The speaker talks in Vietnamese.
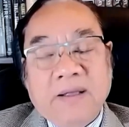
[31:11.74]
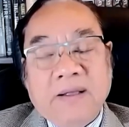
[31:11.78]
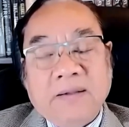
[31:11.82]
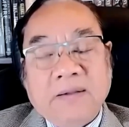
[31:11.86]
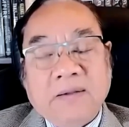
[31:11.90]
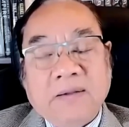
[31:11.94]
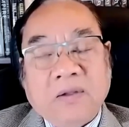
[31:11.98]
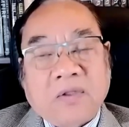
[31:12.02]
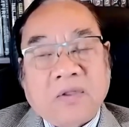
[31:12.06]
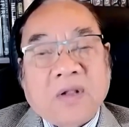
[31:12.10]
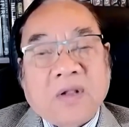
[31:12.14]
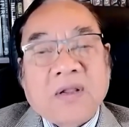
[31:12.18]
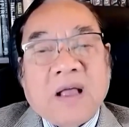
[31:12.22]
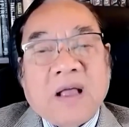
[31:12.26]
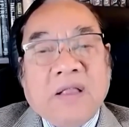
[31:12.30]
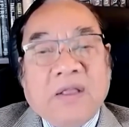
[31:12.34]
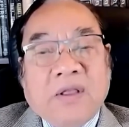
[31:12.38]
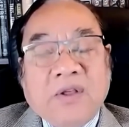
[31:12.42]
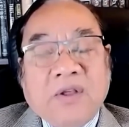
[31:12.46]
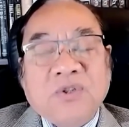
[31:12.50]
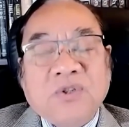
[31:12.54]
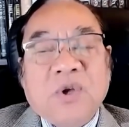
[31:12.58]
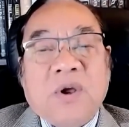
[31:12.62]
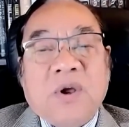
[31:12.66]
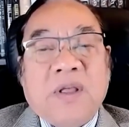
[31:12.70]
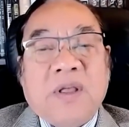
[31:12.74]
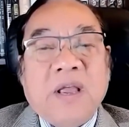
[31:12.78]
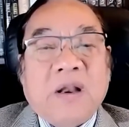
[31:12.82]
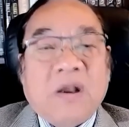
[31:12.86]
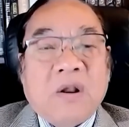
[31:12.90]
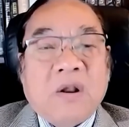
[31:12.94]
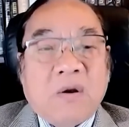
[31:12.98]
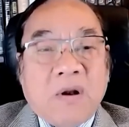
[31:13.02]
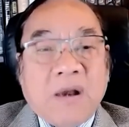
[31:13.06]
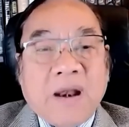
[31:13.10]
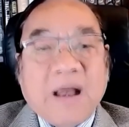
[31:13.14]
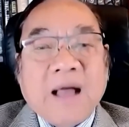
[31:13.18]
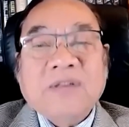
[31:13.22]
thì tất cả những cái sự kiện đó
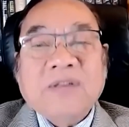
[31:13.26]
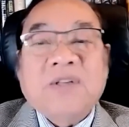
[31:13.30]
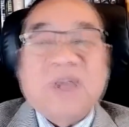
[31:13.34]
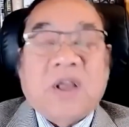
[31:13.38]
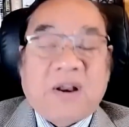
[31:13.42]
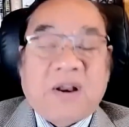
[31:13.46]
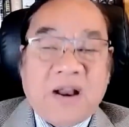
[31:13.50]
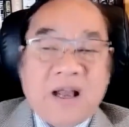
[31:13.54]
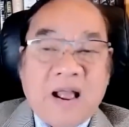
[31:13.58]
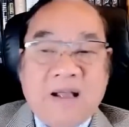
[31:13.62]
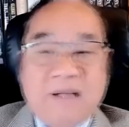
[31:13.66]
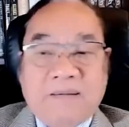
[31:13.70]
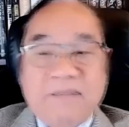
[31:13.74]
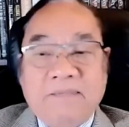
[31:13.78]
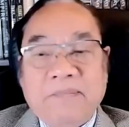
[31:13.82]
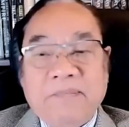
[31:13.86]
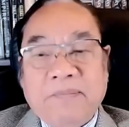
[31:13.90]
nó đã xảy ra